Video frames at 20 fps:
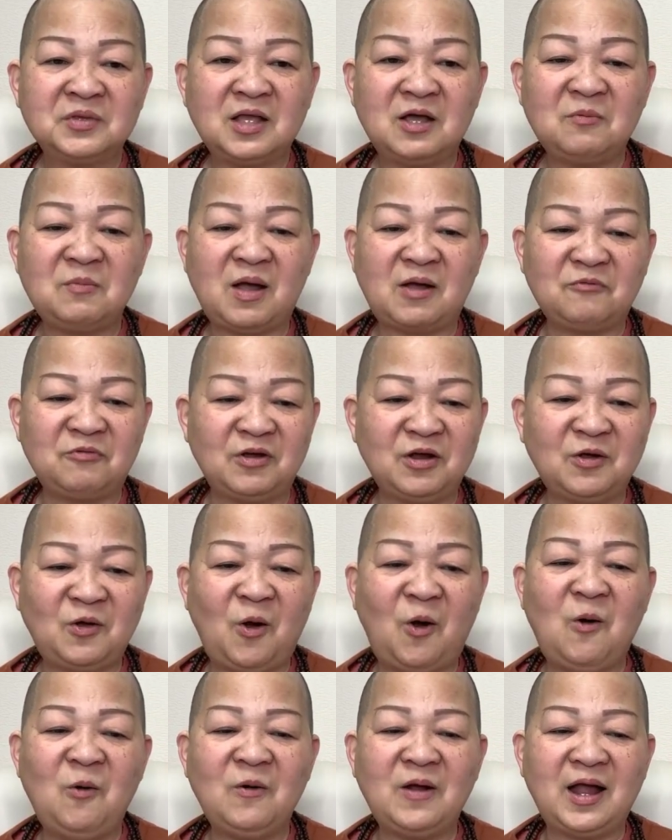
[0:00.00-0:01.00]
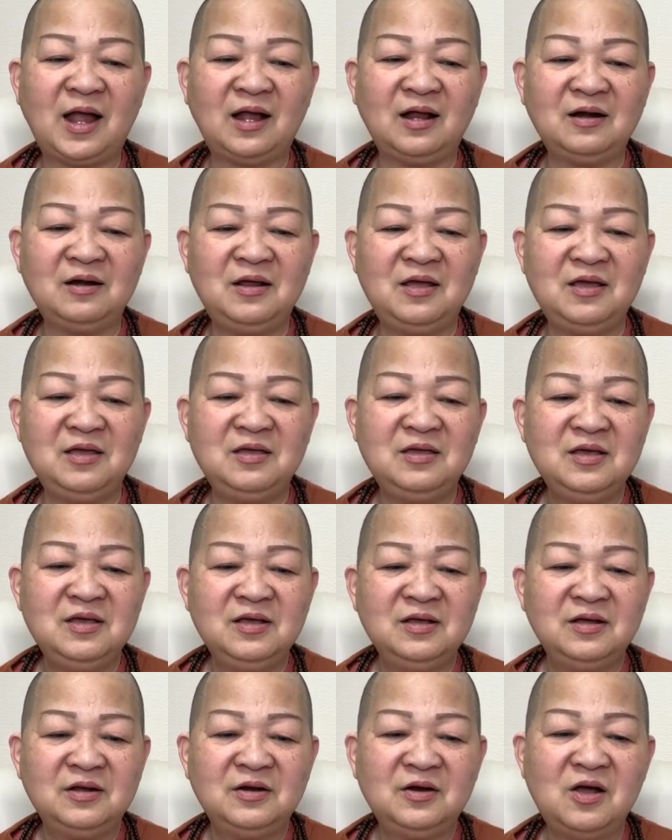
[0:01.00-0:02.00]
Các bạn phải cố gắng đi.
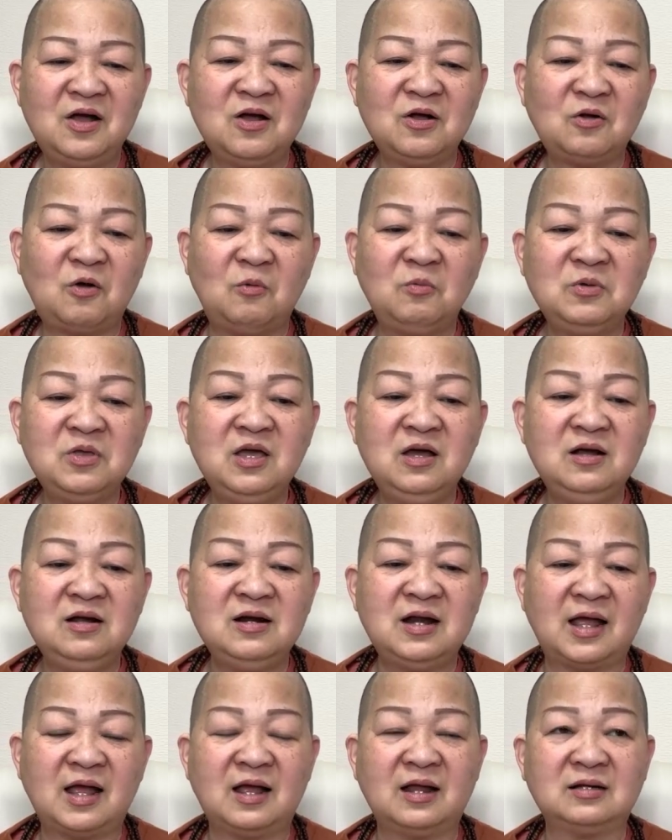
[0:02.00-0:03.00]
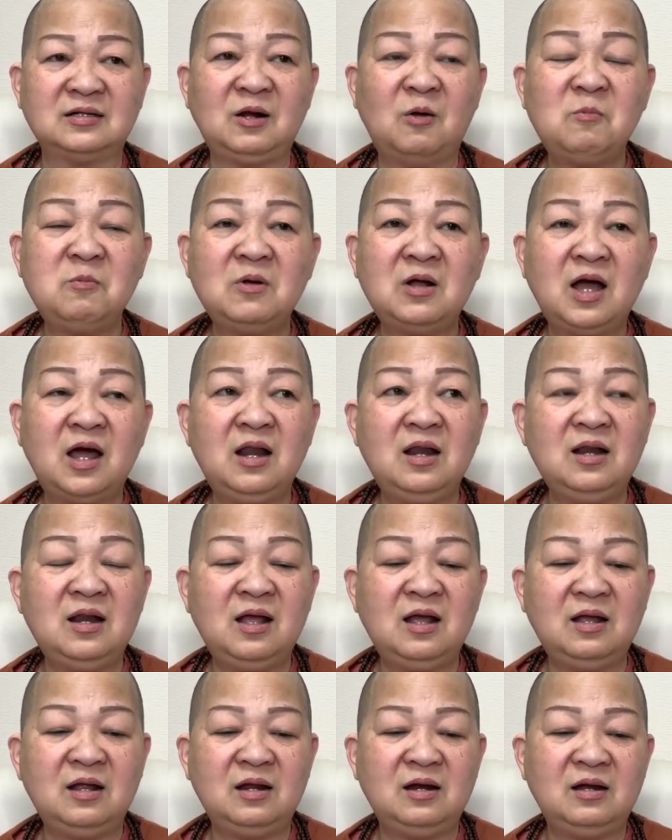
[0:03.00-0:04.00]
Nó cũng như là trong kinh
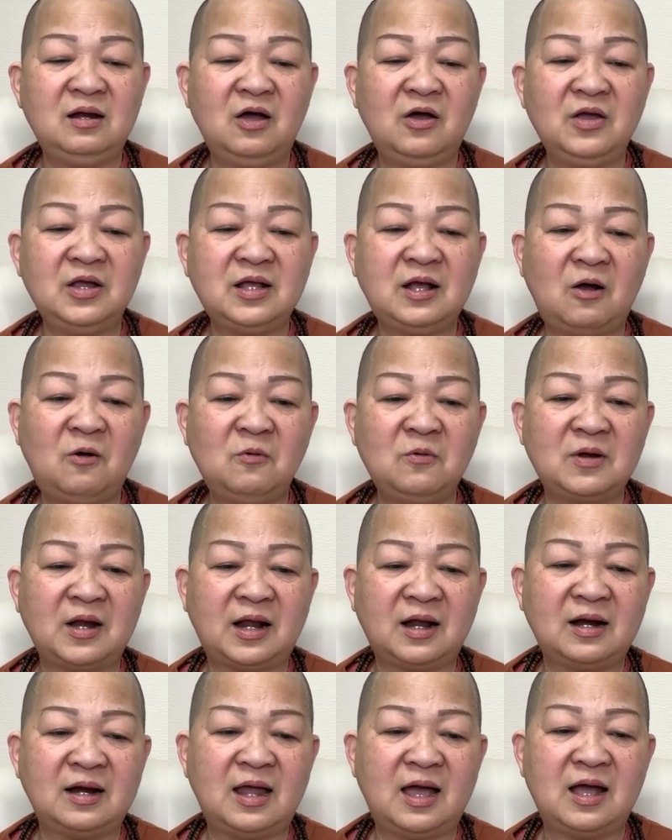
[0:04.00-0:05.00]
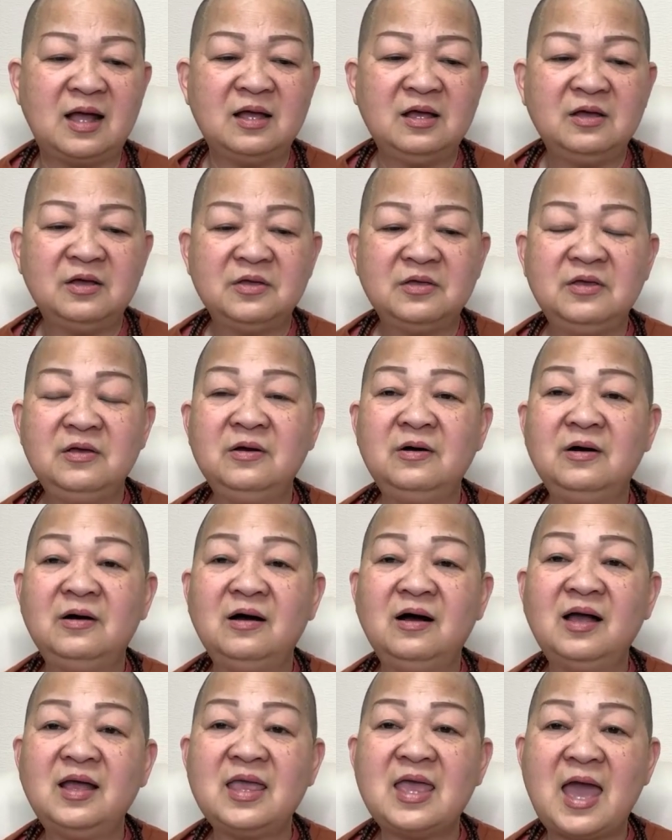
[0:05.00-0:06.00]
á, nói câu rằng là
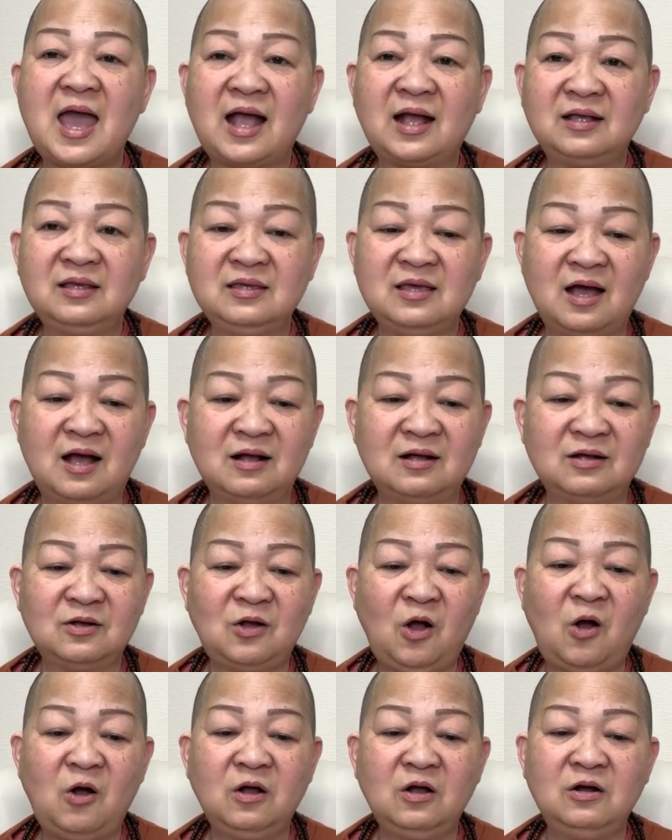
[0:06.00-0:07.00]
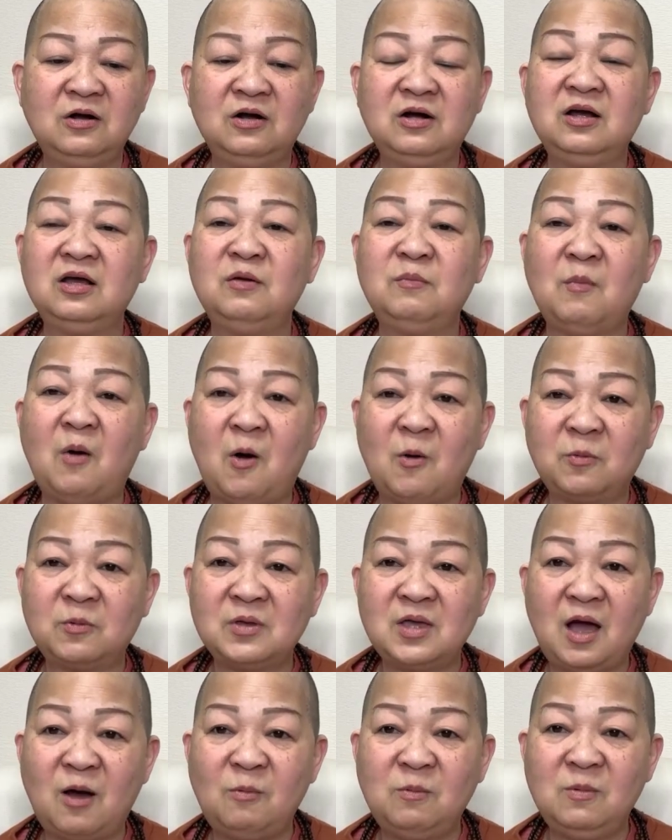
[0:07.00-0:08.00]
giữa vạn vật con người một
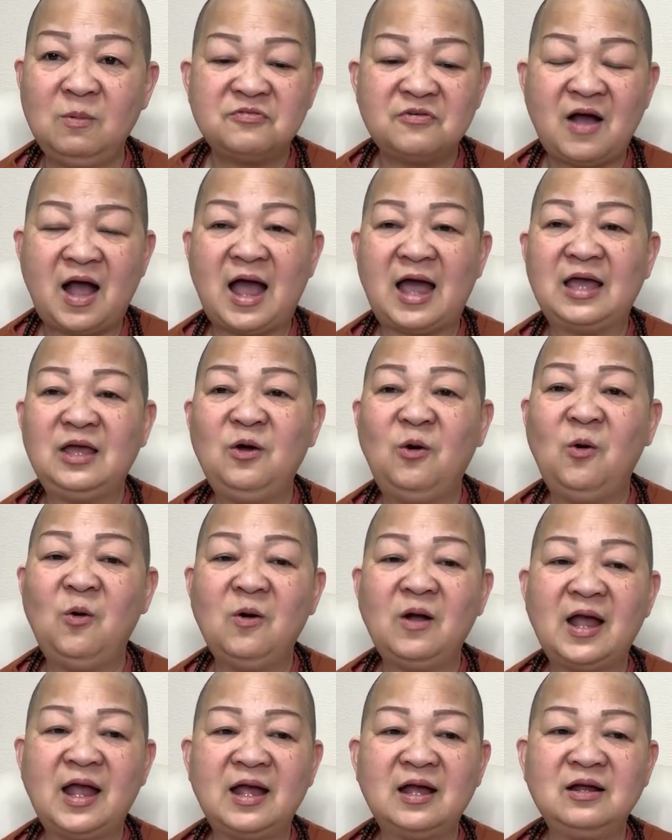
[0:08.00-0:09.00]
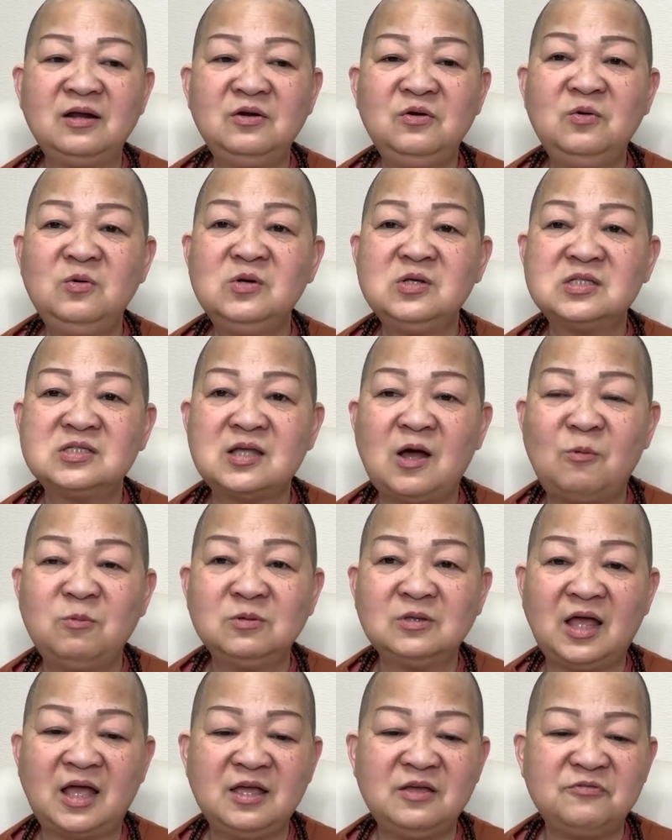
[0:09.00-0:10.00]
giống, phải uống ăn nuôi
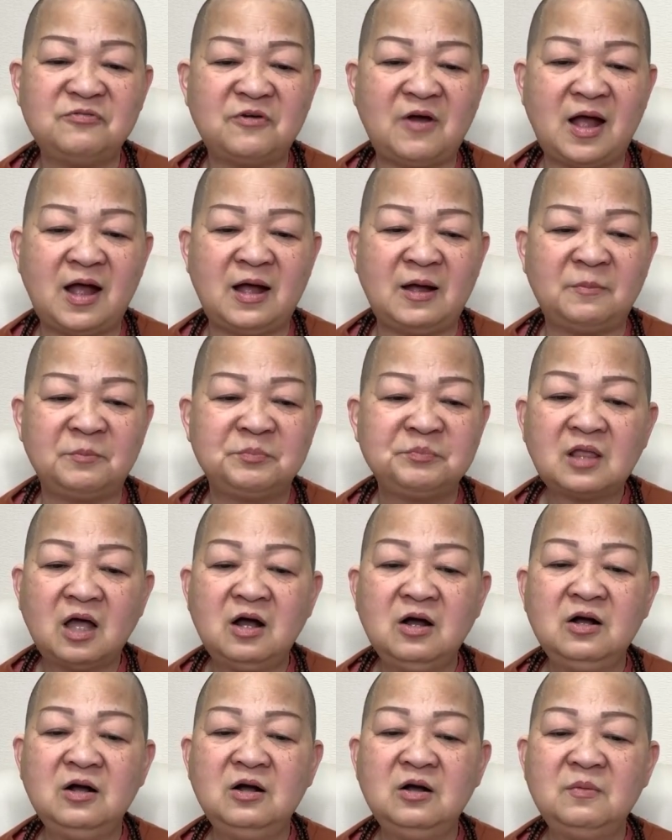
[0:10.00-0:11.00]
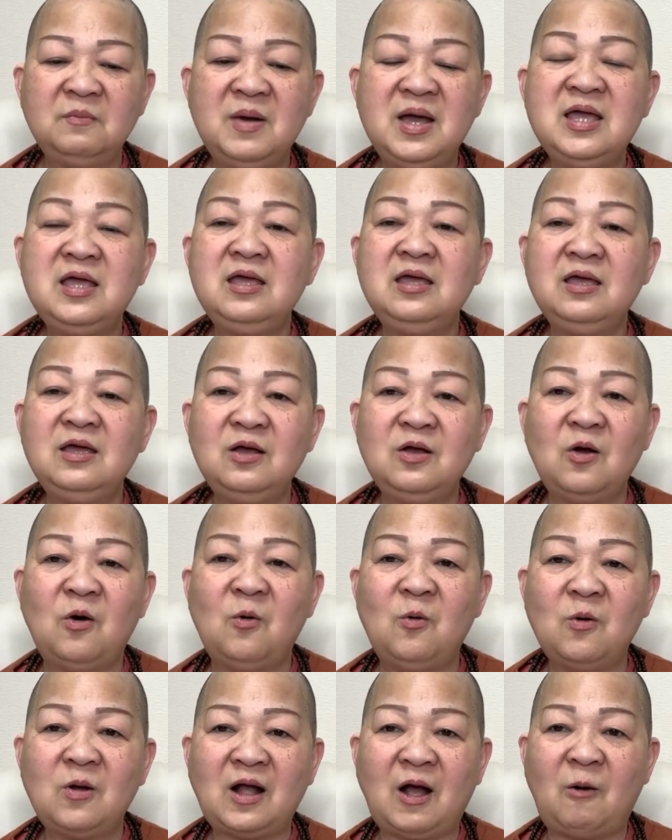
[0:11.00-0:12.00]
sống thay phàm, từ bi
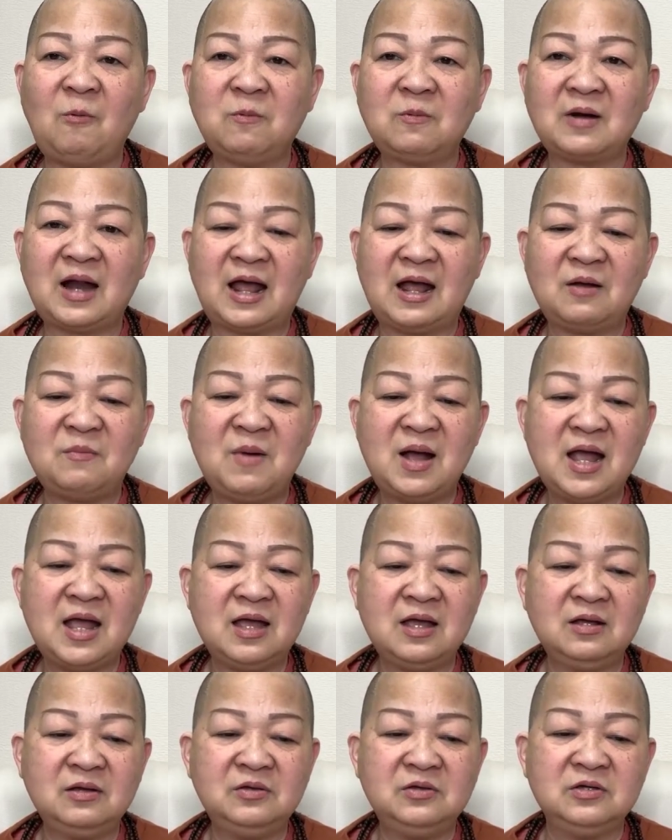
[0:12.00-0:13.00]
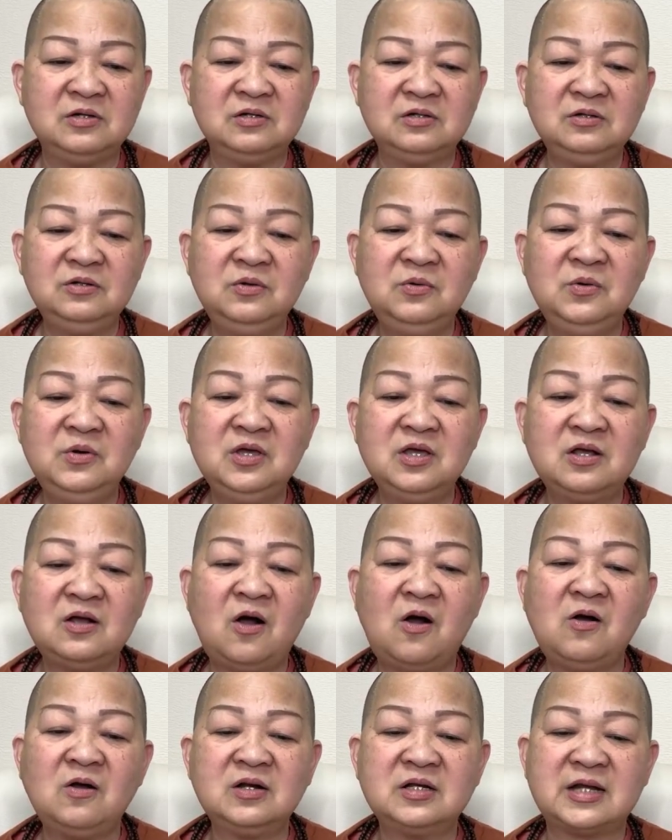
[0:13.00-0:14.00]
ngũ cốc đã ban, dưỡng nuôi
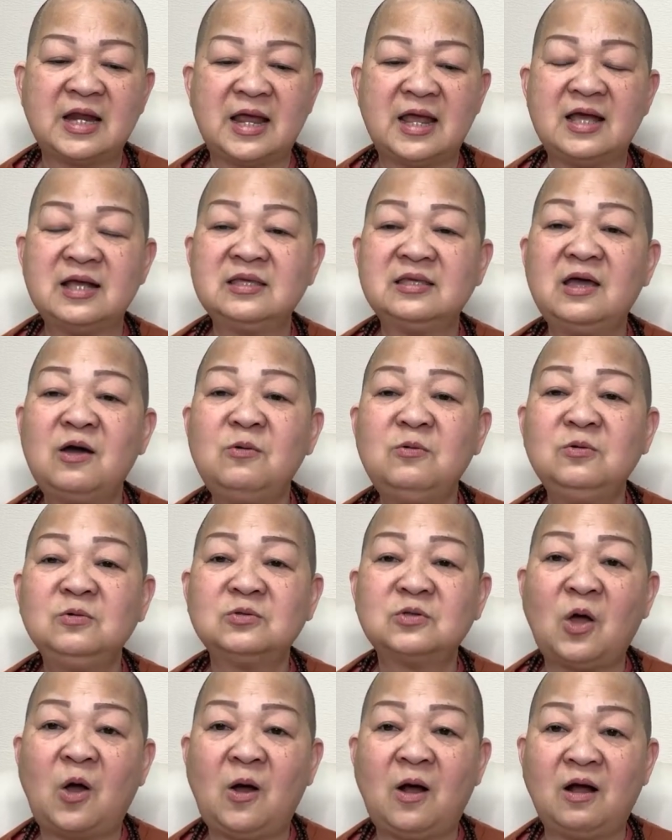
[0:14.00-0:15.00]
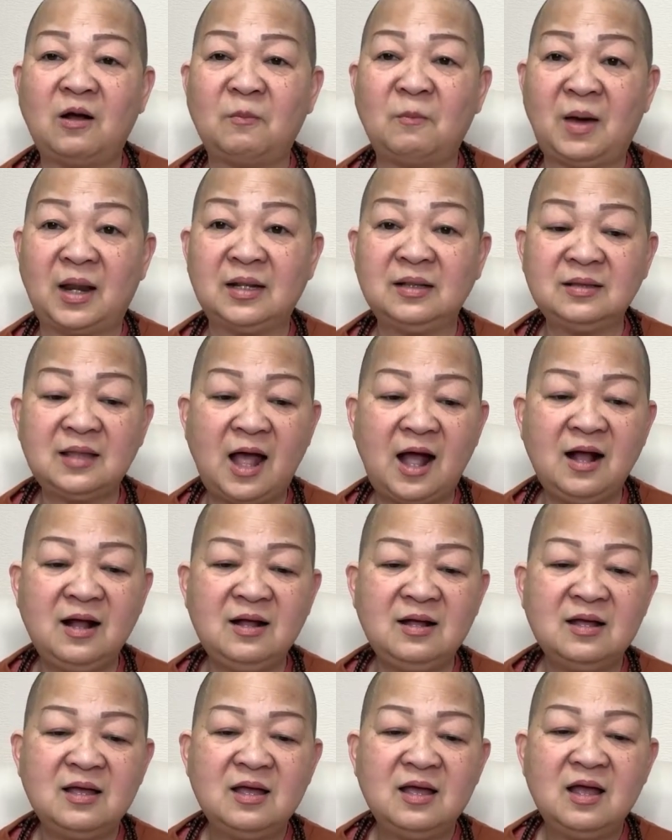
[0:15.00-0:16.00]
con trẻ châu toàn mảnh
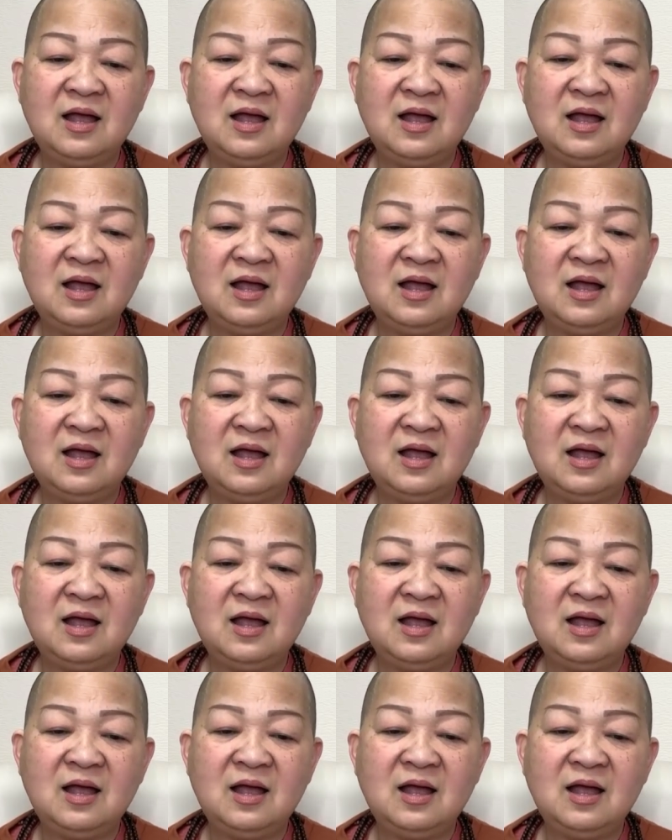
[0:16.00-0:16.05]
thân.